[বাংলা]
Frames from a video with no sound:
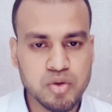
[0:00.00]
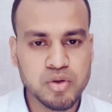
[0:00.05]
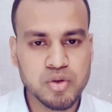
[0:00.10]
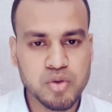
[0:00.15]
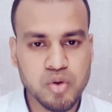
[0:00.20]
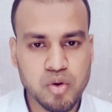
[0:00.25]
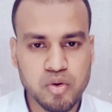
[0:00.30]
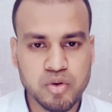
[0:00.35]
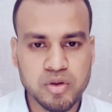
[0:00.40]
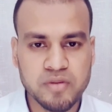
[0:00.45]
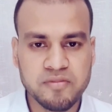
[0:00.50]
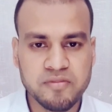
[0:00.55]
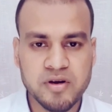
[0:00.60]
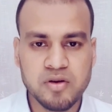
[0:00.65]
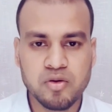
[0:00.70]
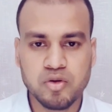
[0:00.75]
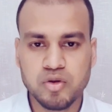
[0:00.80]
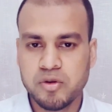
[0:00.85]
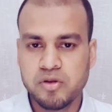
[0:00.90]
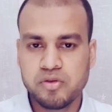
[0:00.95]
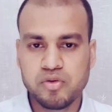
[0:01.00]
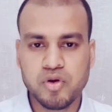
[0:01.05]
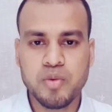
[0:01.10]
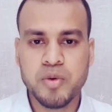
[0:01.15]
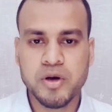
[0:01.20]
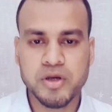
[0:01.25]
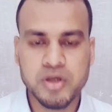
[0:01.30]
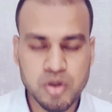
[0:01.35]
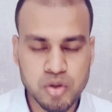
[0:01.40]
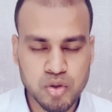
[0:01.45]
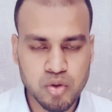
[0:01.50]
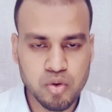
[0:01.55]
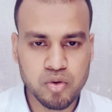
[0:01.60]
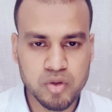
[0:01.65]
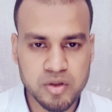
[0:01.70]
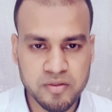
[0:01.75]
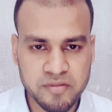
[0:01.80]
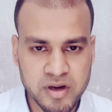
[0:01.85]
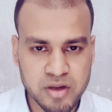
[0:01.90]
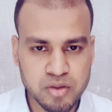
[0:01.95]
আপনাদের ক্ষেত্রে যারা যারা
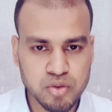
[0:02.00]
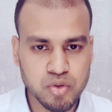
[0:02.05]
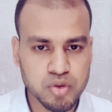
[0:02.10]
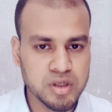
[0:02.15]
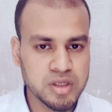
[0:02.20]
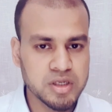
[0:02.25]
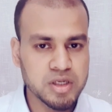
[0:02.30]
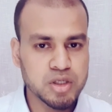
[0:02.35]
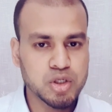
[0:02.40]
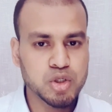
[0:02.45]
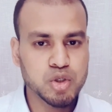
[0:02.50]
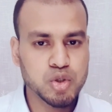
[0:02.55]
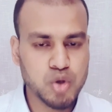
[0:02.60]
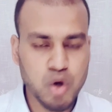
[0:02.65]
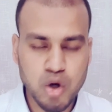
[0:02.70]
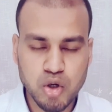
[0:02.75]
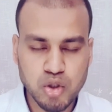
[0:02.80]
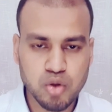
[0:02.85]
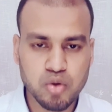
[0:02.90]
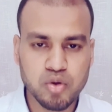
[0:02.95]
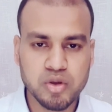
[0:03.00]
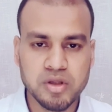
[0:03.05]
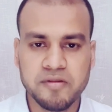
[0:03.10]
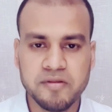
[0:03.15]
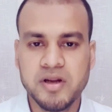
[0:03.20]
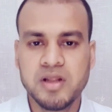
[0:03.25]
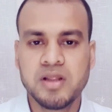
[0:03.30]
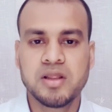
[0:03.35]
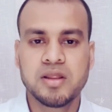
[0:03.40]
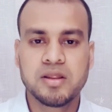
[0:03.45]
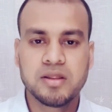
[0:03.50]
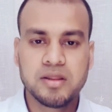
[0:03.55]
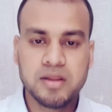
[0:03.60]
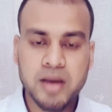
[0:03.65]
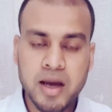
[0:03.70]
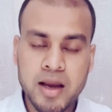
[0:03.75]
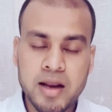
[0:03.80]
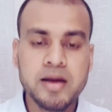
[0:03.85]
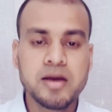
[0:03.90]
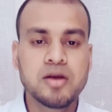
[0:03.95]
দুই হাজার বিশ থেকে ওপেন করছেন তাদেরকে
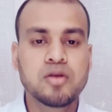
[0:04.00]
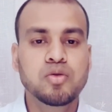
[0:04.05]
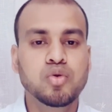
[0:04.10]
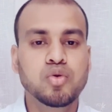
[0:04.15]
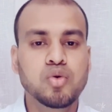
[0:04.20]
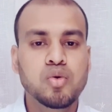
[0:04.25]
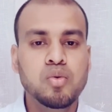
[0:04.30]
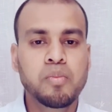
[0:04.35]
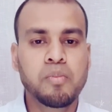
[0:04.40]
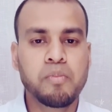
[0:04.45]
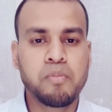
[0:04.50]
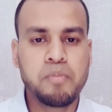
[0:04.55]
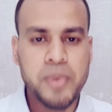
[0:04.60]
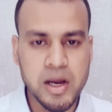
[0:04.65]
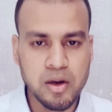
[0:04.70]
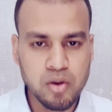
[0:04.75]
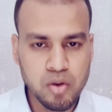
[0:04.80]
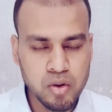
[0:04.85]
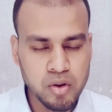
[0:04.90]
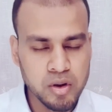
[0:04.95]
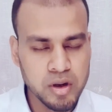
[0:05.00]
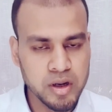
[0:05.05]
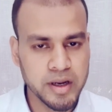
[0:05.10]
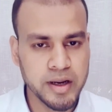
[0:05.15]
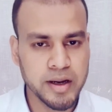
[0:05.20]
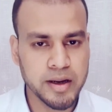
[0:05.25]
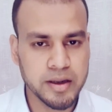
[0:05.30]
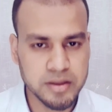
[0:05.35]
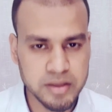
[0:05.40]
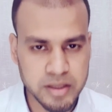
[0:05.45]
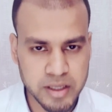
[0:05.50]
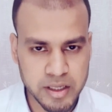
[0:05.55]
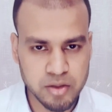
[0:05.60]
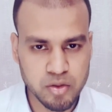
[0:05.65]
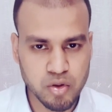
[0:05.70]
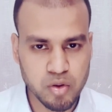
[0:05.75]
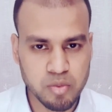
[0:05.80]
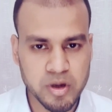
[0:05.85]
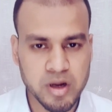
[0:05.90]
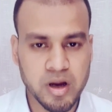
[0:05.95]
একটা অ্যামাউন্ট দেওয়া হবে সেটা
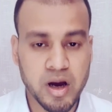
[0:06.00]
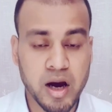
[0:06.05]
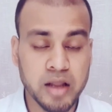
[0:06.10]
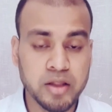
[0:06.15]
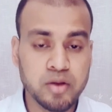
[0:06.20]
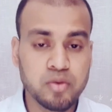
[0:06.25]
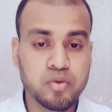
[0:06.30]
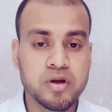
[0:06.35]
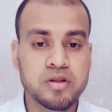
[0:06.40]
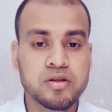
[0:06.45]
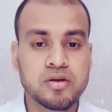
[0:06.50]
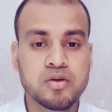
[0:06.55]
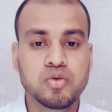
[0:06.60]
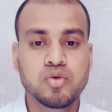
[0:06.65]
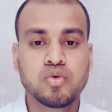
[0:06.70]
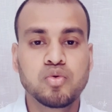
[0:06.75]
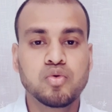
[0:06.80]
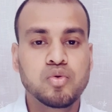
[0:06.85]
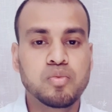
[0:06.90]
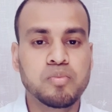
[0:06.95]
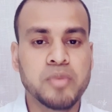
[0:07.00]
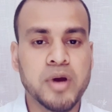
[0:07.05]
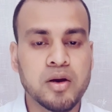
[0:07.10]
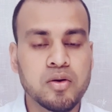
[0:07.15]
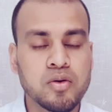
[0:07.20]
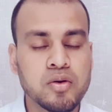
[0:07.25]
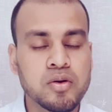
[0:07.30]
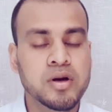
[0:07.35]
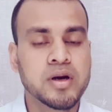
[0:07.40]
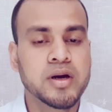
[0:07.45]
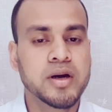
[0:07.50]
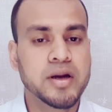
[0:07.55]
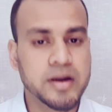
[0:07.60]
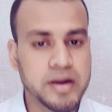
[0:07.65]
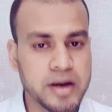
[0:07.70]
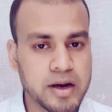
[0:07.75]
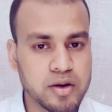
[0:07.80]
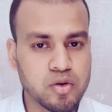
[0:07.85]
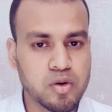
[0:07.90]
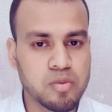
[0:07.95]
পেসনে ফিজিকে যারা
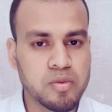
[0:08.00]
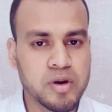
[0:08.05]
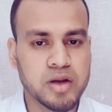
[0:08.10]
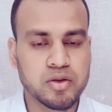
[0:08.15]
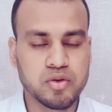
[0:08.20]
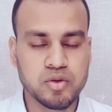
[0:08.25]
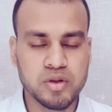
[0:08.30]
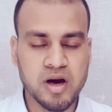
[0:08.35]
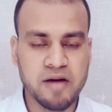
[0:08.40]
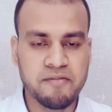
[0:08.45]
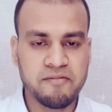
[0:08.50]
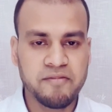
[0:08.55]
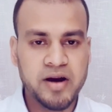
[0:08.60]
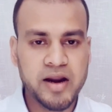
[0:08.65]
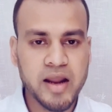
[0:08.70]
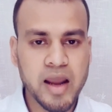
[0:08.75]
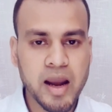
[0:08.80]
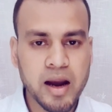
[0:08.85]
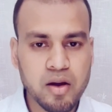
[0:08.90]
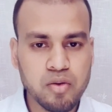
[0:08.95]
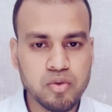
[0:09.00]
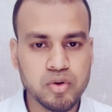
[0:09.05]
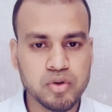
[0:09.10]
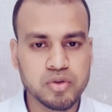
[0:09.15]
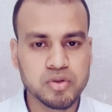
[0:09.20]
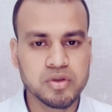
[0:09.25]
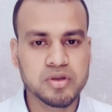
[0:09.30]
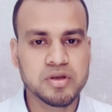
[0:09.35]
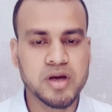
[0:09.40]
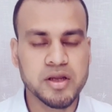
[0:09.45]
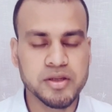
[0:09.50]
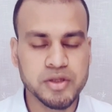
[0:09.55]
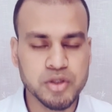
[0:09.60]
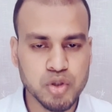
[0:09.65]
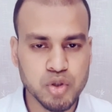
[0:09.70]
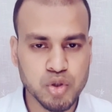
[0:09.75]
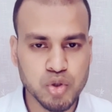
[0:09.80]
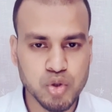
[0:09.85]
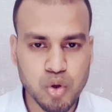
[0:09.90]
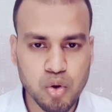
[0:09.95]
তাদেরকে এক হাজার এবং যারা আপনার
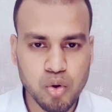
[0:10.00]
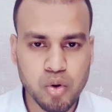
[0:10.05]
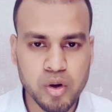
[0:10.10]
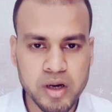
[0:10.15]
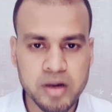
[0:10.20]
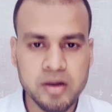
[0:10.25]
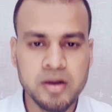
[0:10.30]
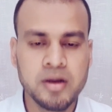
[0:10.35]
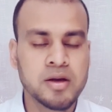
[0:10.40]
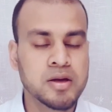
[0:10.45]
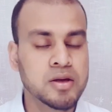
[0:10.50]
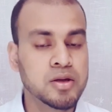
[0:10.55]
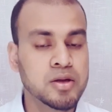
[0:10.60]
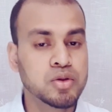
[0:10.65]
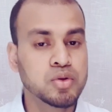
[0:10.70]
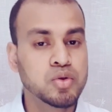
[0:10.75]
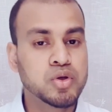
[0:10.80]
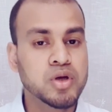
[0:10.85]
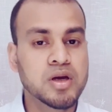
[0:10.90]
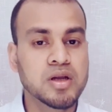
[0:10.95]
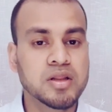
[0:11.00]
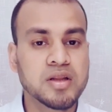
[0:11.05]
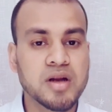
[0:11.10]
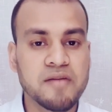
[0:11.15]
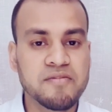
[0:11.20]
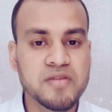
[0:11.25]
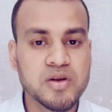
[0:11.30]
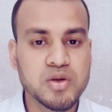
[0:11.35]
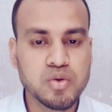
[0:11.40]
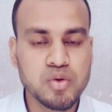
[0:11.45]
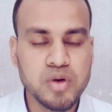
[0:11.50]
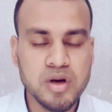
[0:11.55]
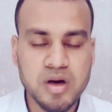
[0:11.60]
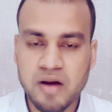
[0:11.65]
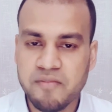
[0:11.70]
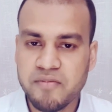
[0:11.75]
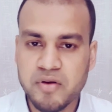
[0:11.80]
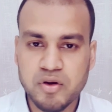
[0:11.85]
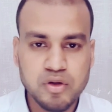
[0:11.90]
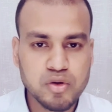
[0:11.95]
সচেতা তাদেরকে দেওয়া হবে দুই
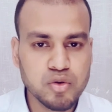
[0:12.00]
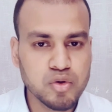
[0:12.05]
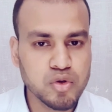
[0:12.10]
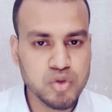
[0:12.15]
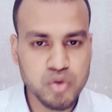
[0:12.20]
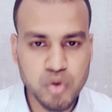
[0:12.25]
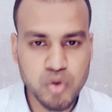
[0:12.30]
হাজার করে